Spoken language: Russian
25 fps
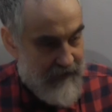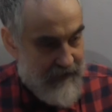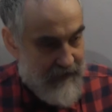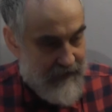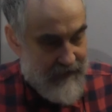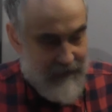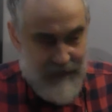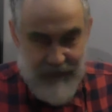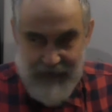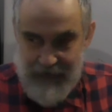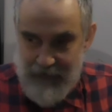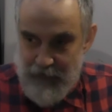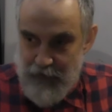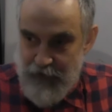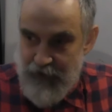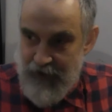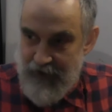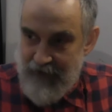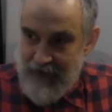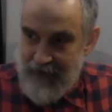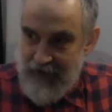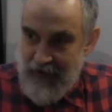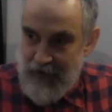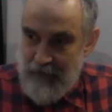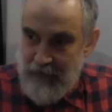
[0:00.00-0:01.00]

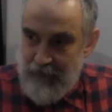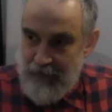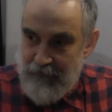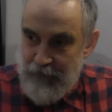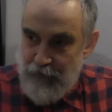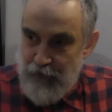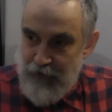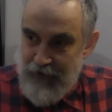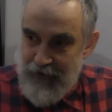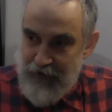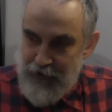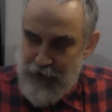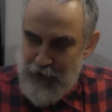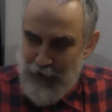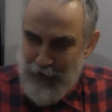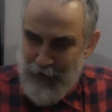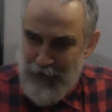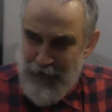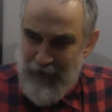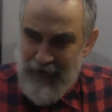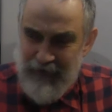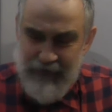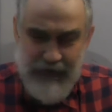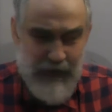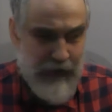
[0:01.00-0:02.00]
звучать как бы в унисон. Но
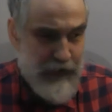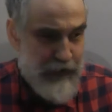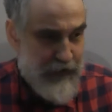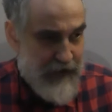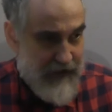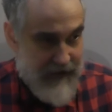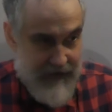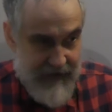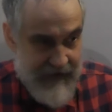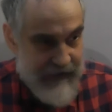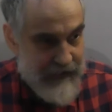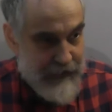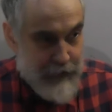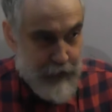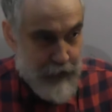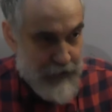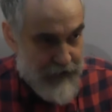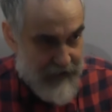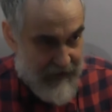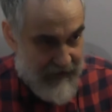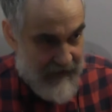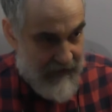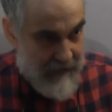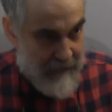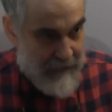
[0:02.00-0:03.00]
я даю сейчас неточное